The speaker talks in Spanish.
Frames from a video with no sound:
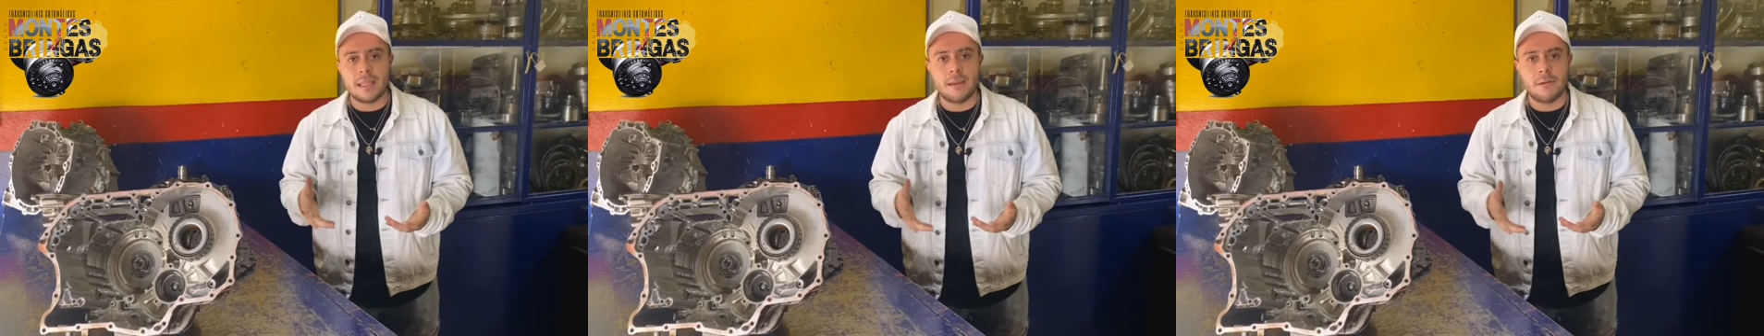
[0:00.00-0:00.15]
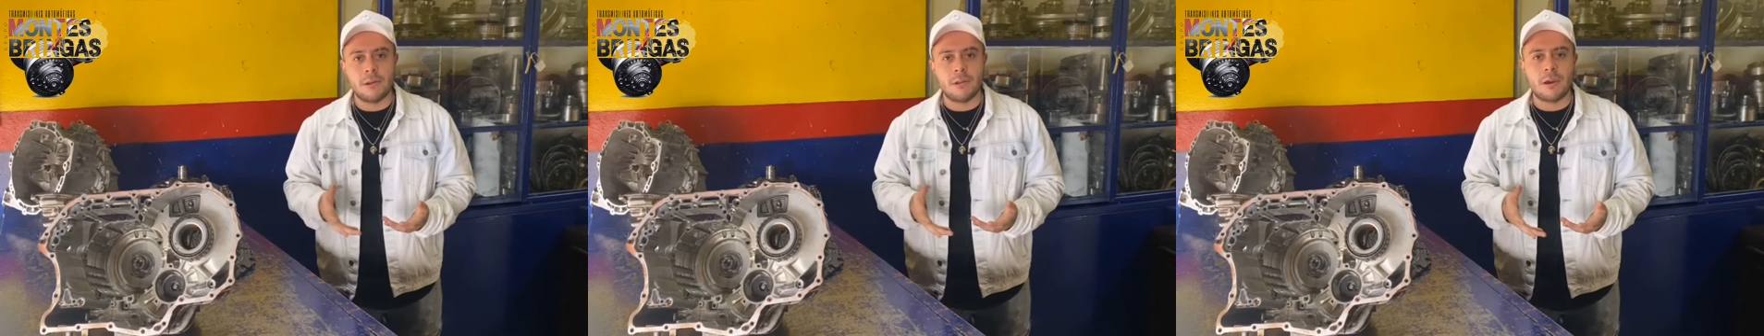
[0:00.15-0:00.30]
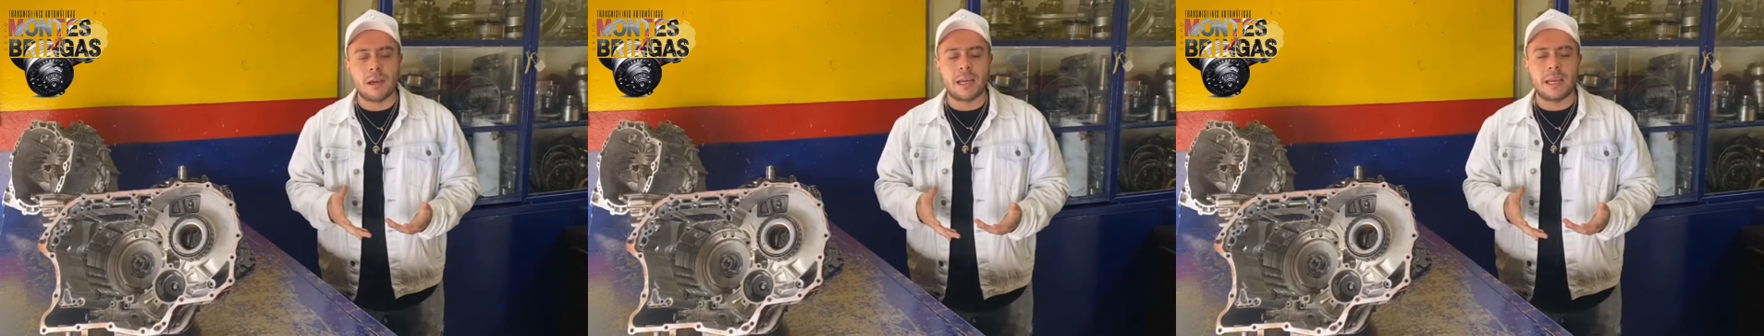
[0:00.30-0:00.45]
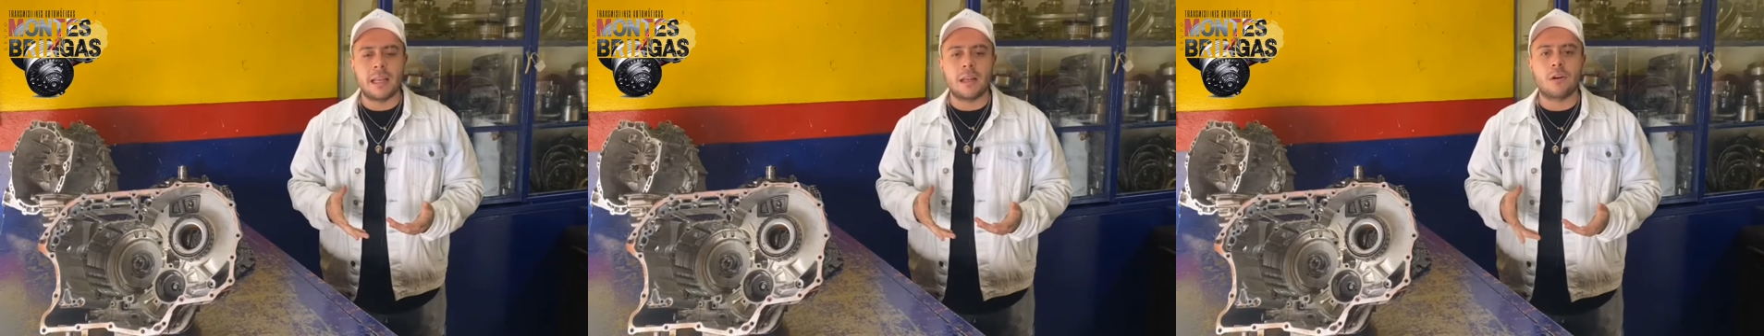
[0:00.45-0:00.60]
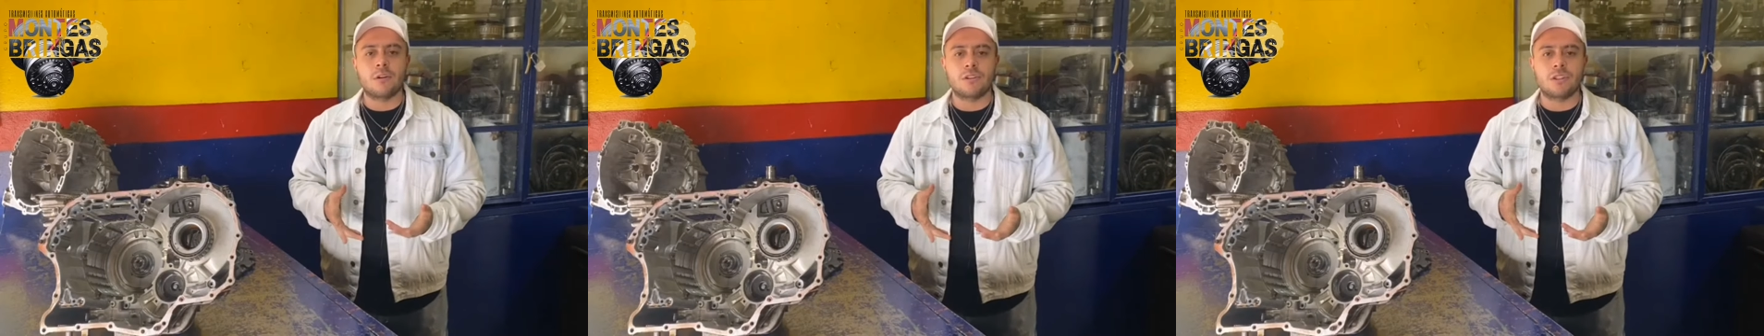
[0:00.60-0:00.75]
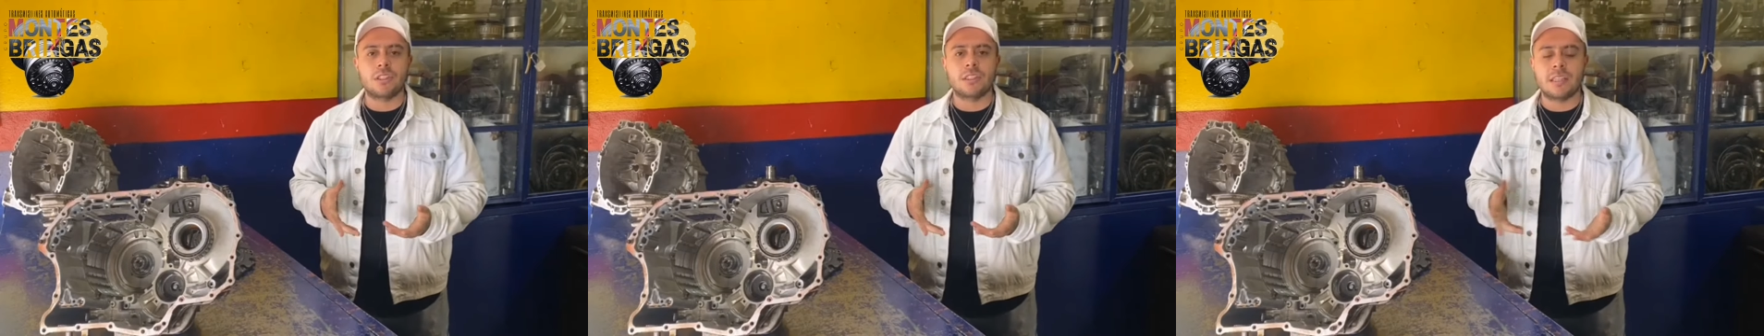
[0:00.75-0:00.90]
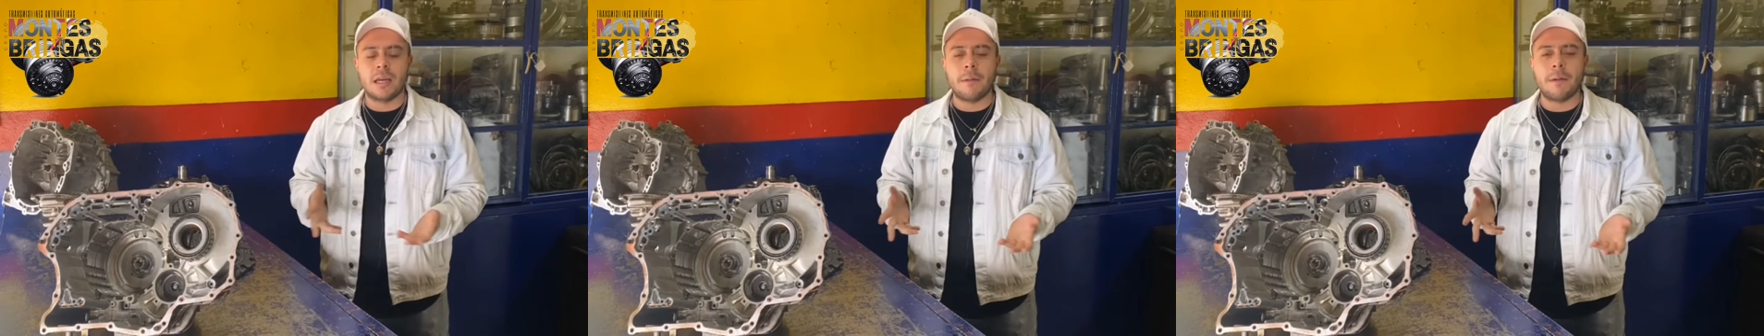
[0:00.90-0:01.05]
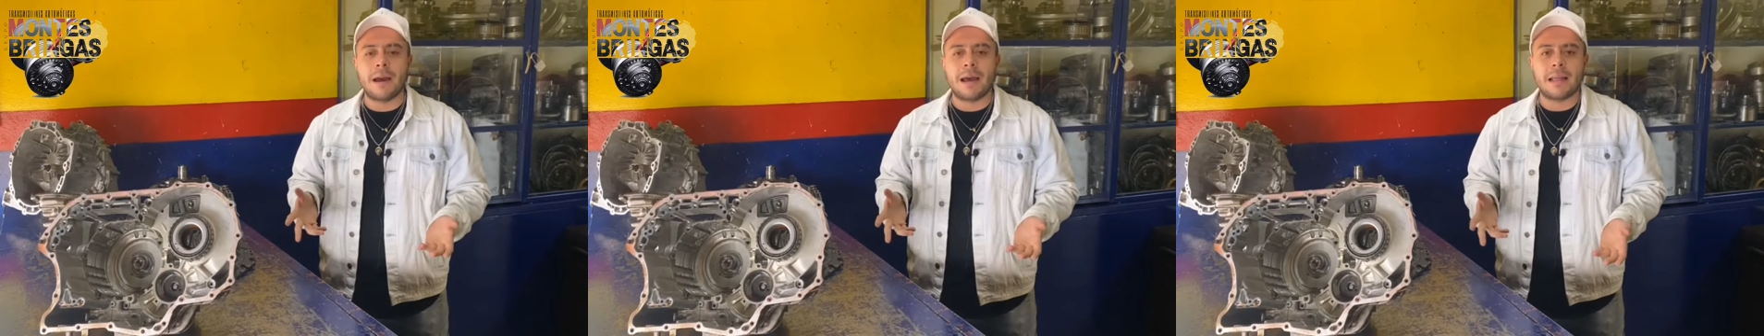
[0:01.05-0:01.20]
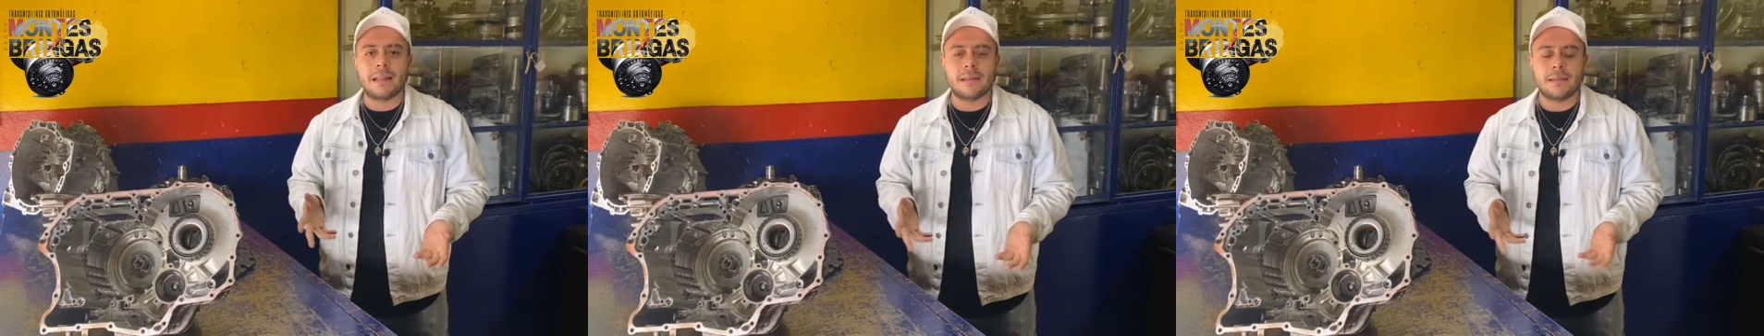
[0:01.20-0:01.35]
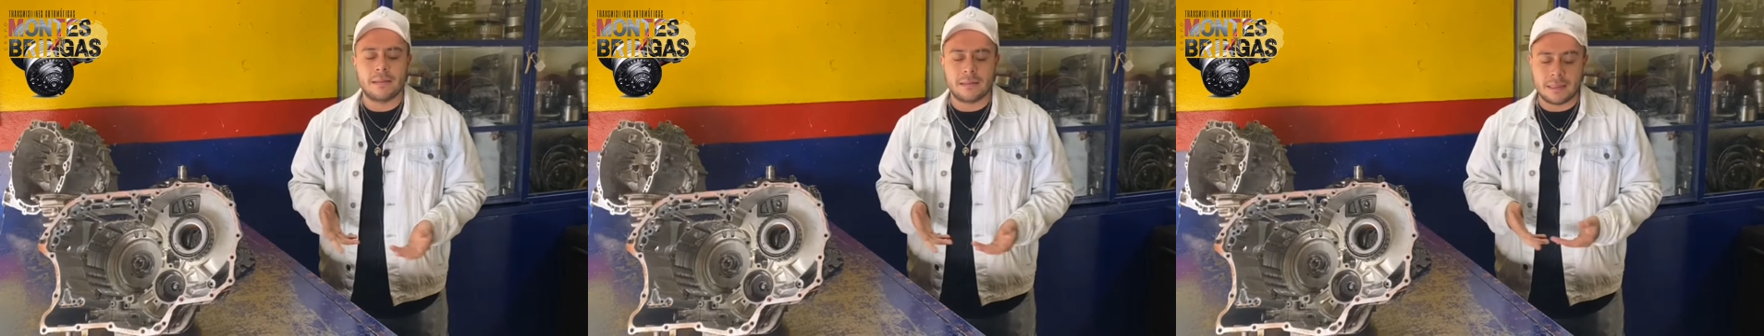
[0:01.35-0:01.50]
debido a que el coche
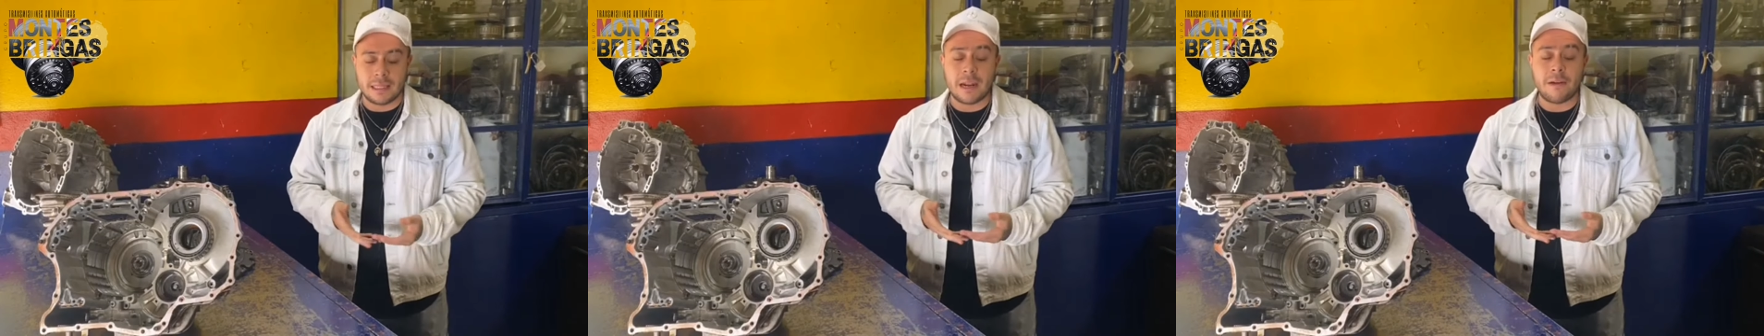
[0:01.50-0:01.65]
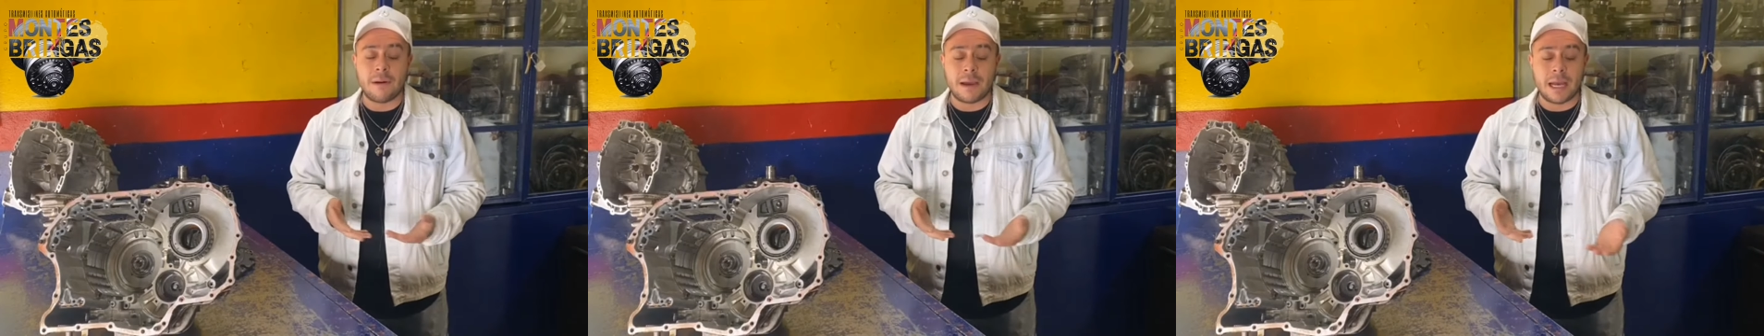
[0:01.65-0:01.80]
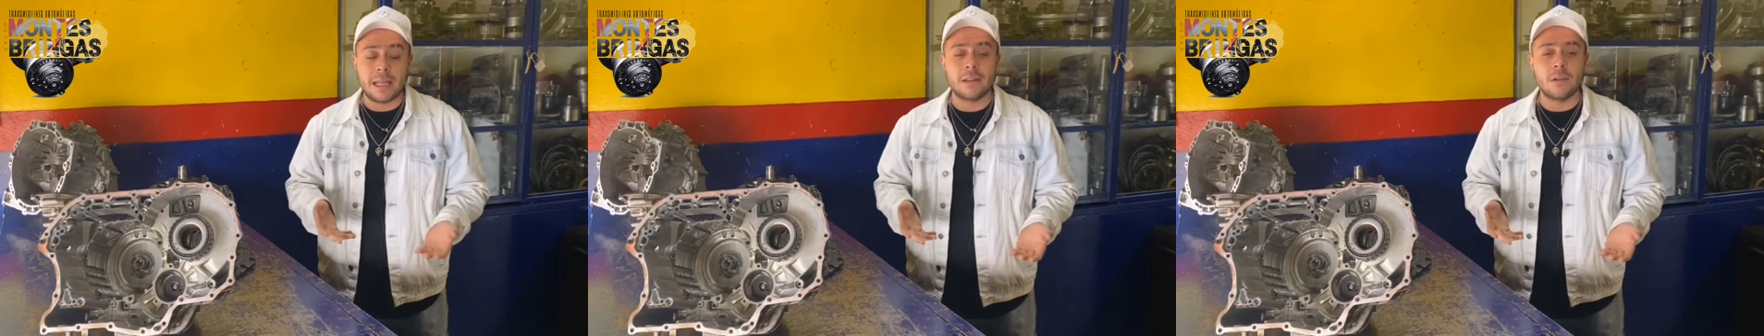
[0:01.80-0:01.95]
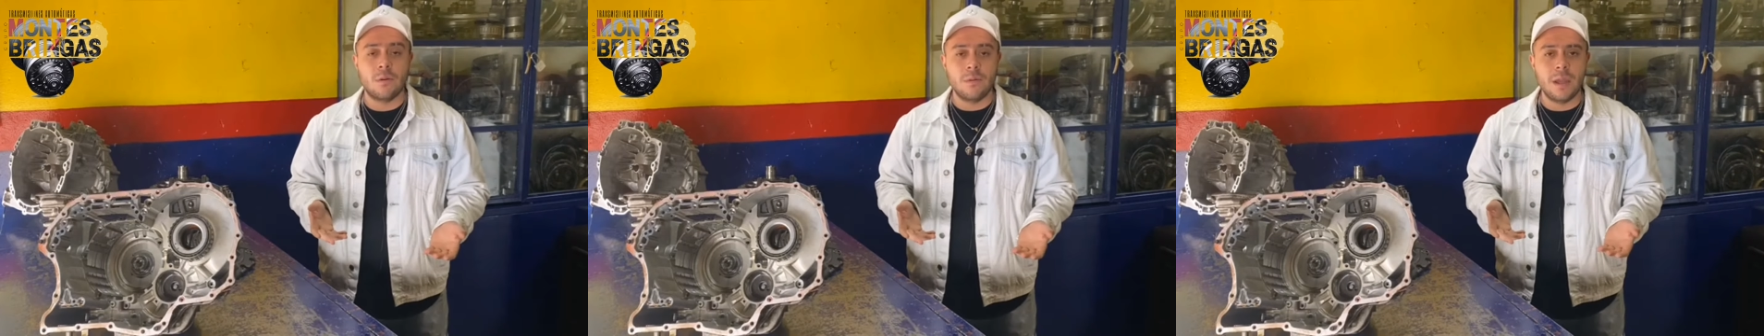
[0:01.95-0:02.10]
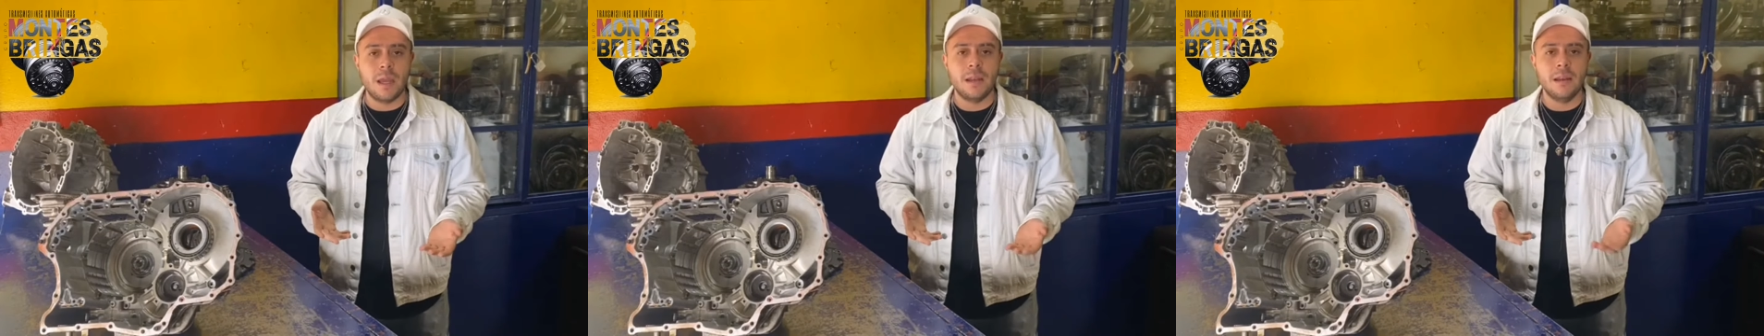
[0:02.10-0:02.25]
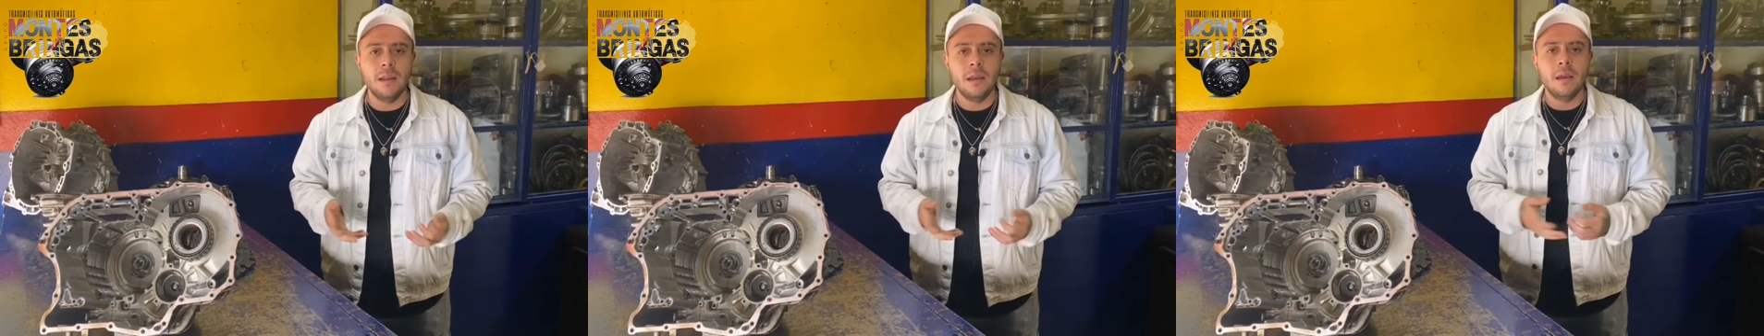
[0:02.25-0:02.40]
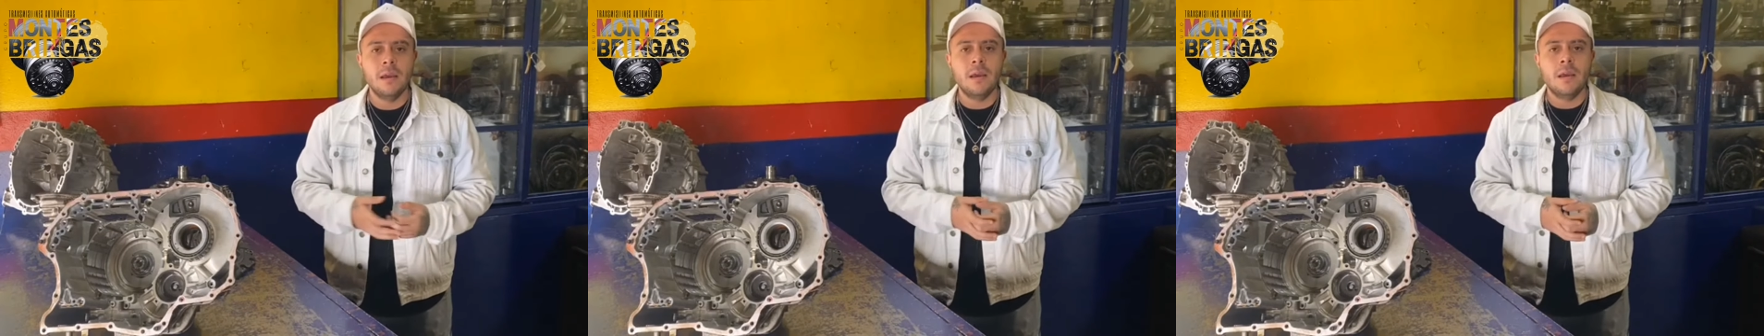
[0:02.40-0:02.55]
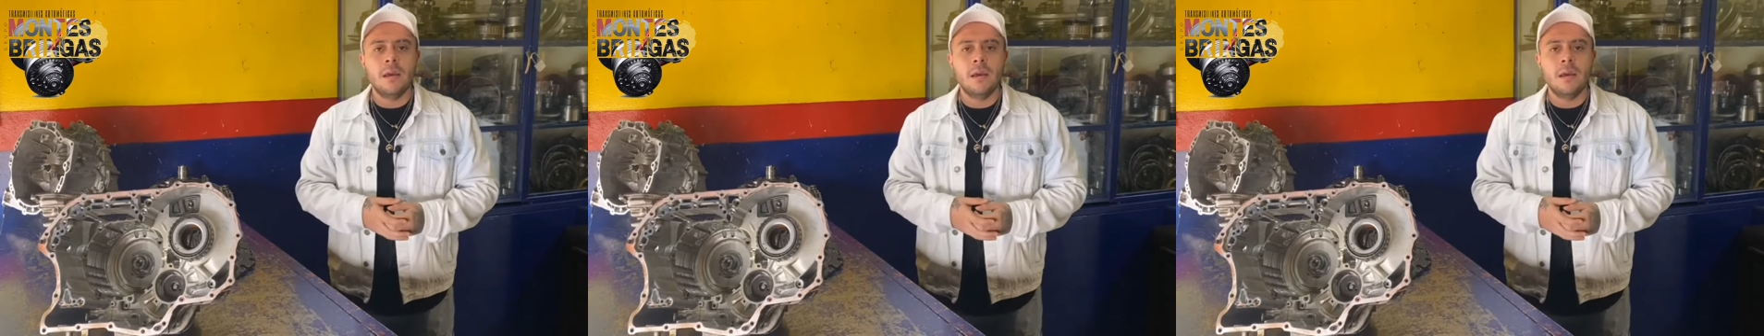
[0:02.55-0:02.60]
estaba trabajando bien,